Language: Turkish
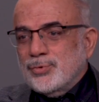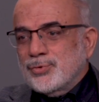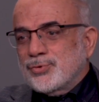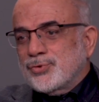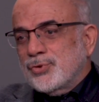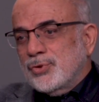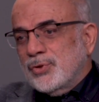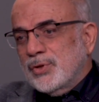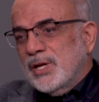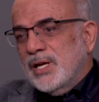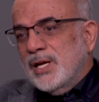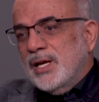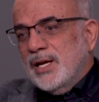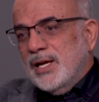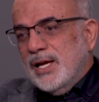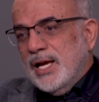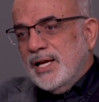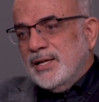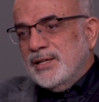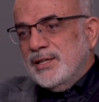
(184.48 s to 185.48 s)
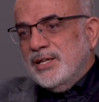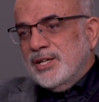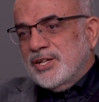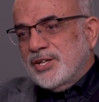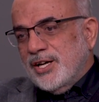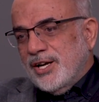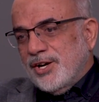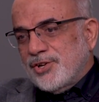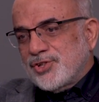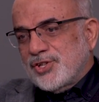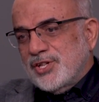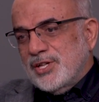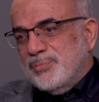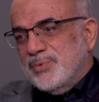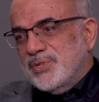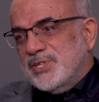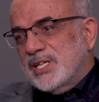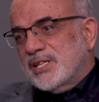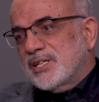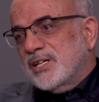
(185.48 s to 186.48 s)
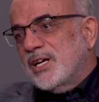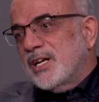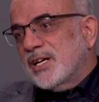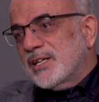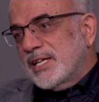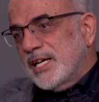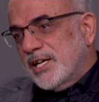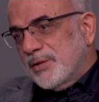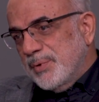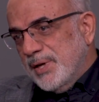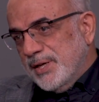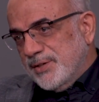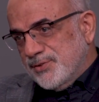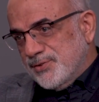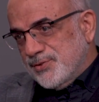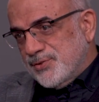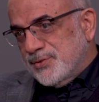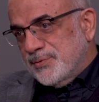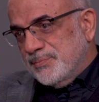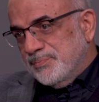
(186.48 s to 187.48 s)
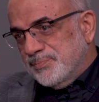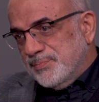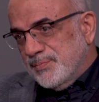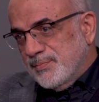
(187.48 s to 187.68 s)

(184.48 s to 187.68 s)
Bugünkü en iyi karşılığı bizdeki halk ekmektir.